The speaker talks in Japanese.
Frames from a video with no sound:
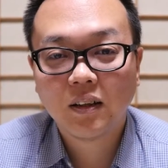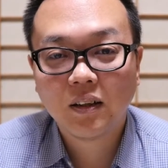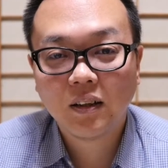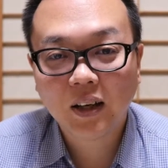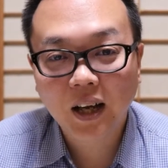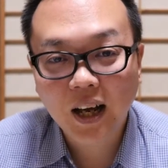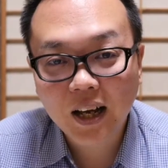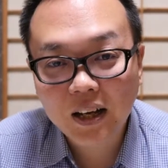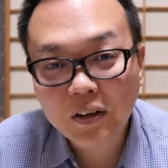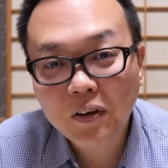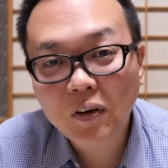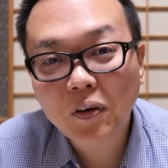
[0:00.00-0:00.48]

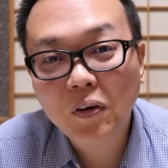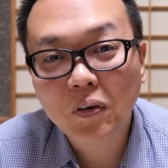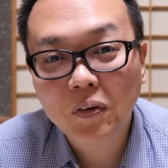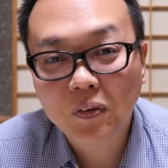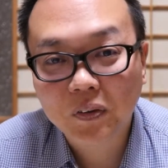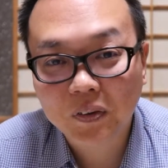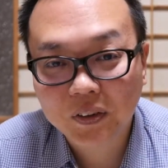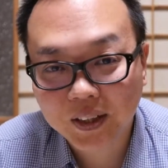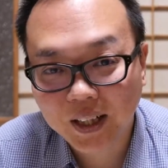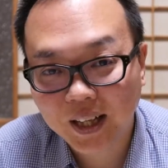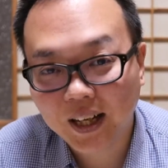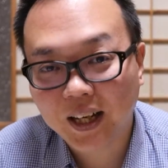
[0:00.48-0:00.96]
言
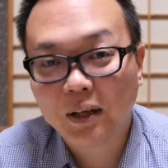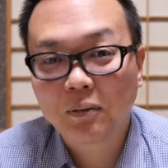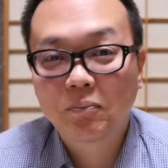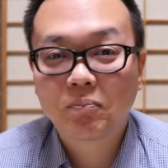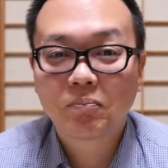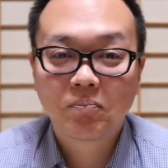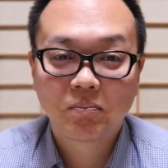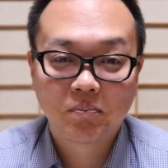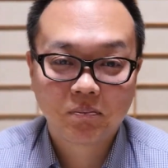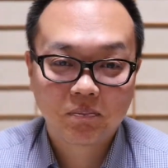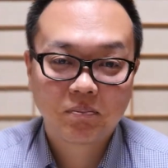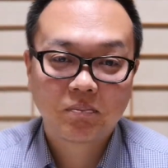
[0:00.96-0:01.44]
語って
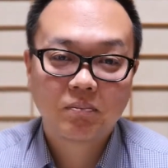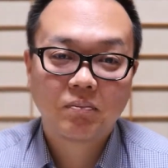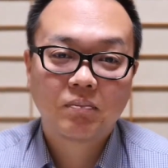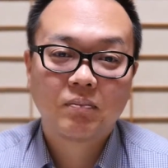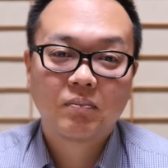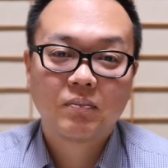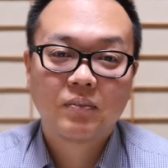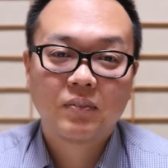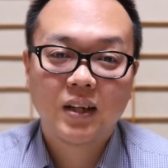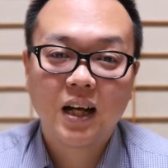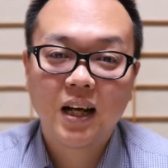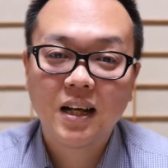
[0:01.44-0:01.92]

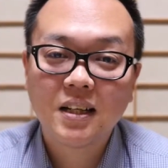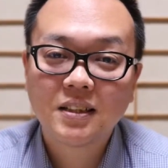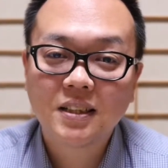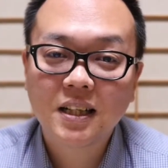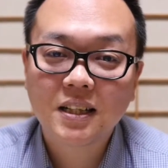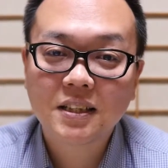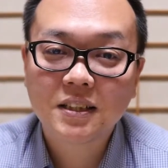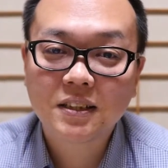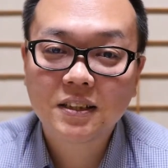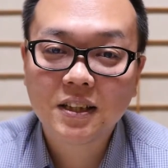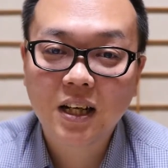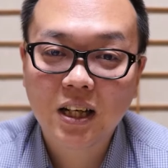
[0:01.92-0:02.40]
大
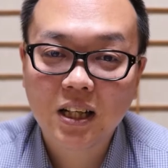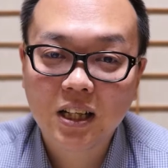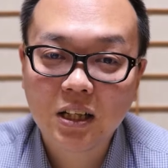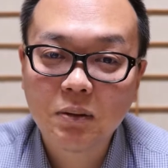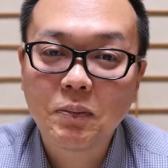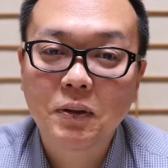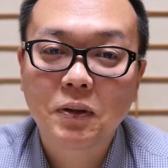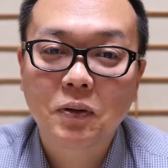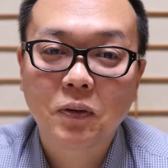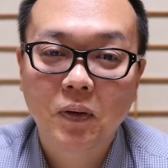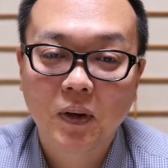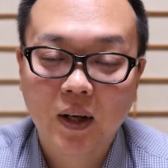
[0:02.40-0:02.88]
切な意
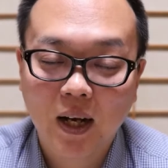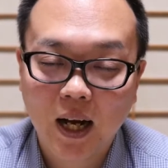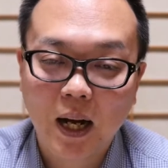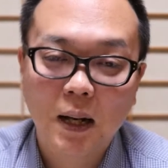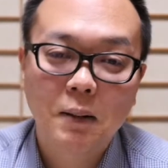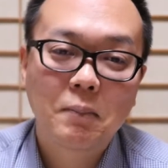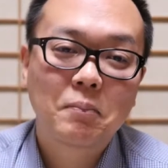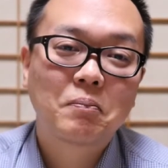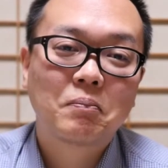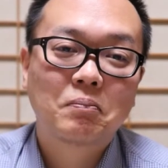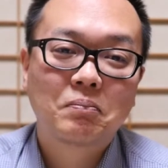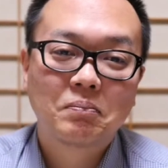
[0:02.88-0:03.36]
味とか、
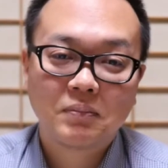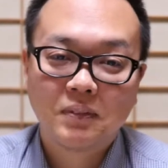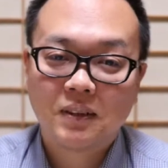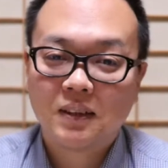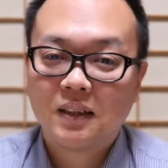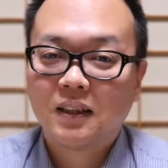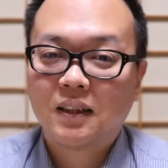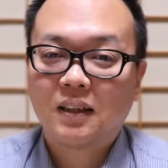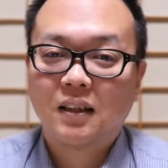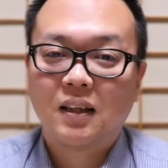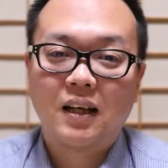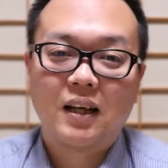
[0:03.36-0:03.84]

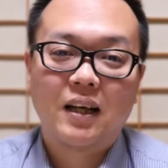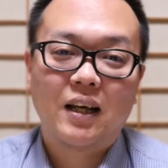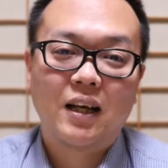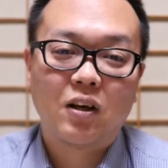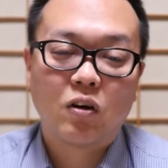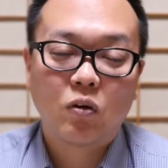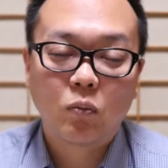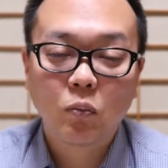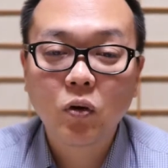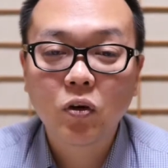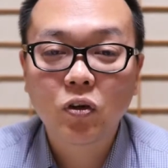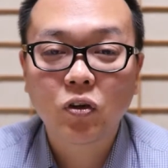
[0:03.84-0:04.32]
えー、
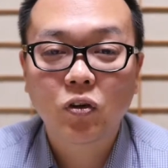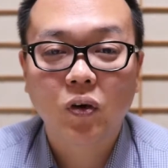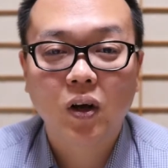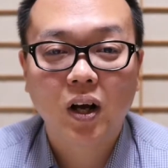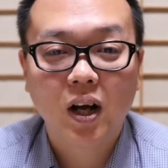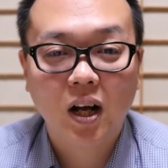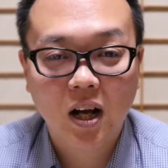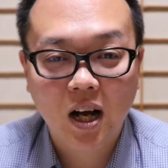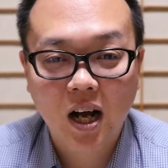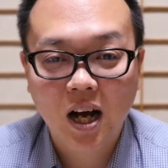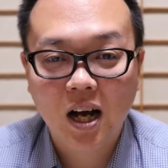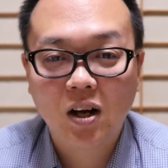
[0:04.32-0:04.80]
思いと
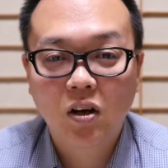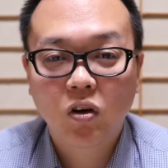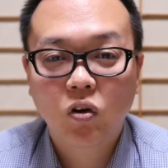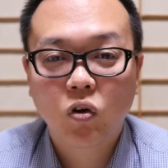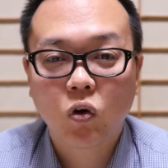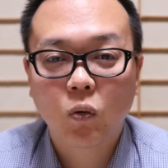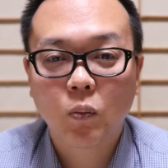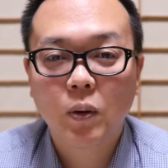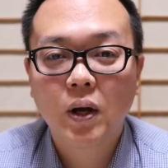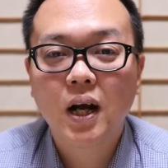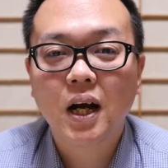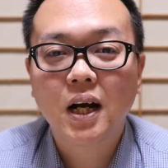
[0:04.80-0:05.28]
かが
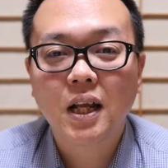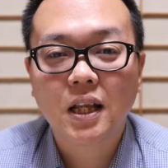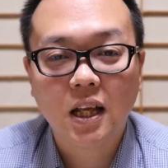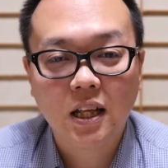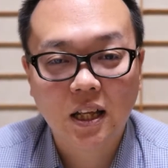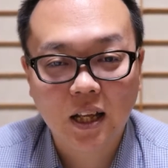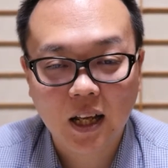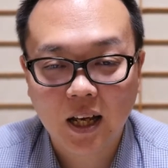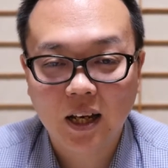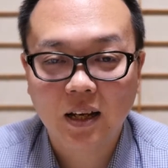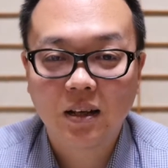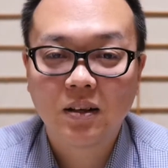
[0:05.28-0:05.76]
込められて
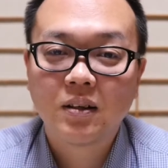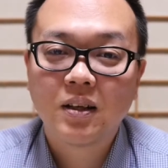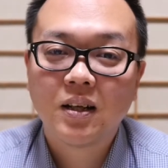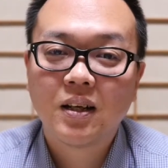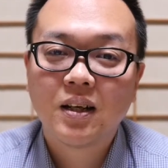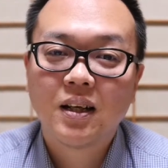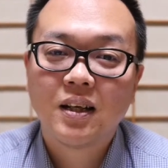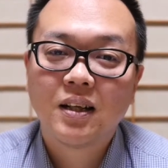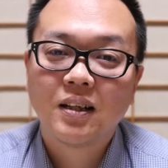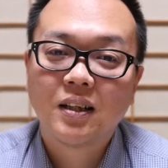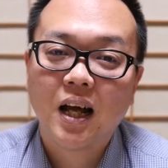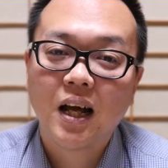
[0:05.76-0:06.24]
て
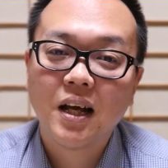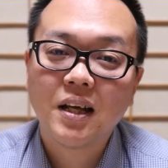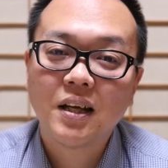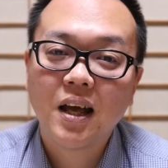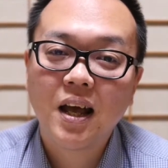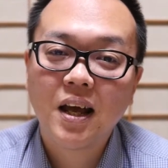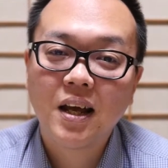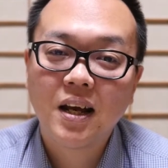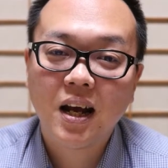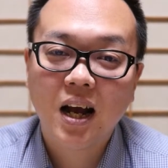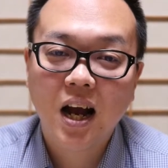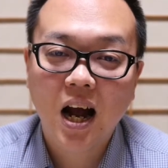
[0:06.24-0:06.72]
大
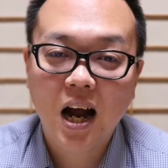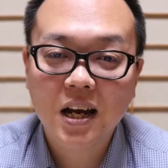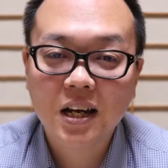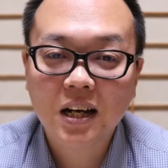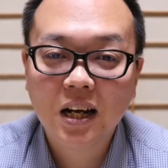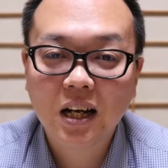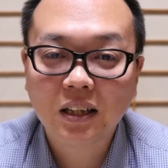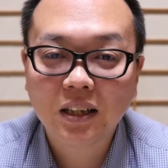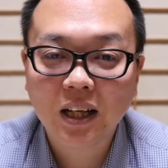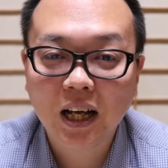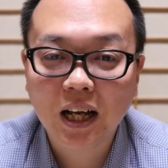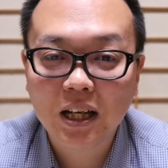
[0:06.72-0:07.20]
変あり
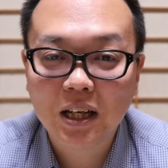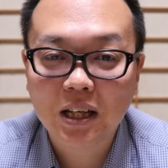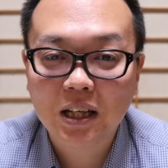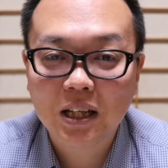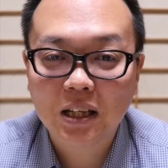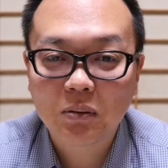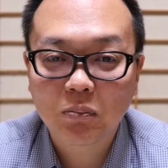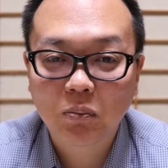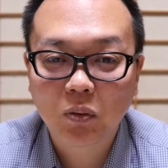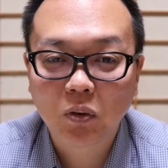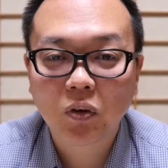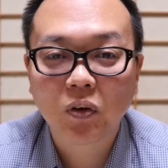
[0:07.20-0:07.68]
がたい
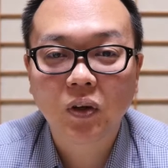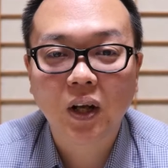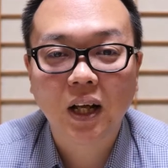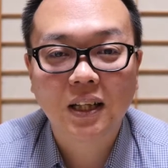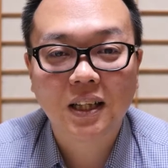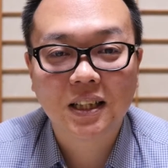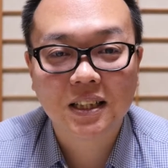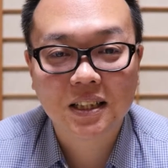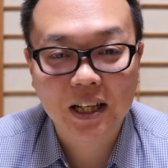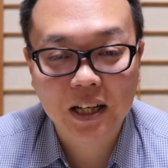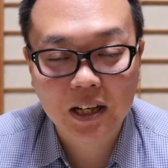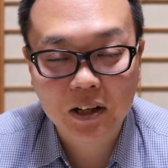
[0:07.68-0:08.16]
ものなん
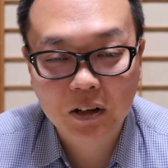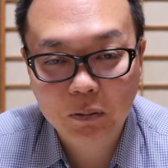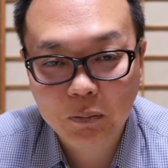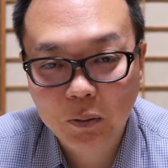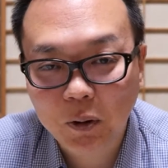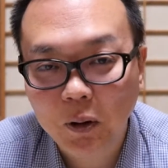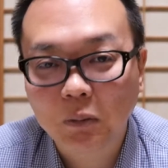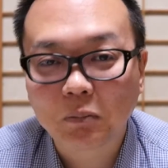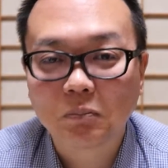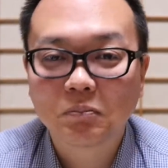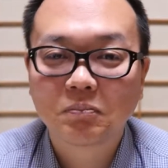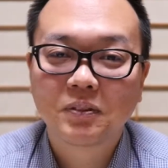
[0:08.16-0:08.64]
ですけれど
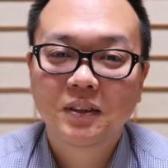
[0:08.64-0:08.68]
も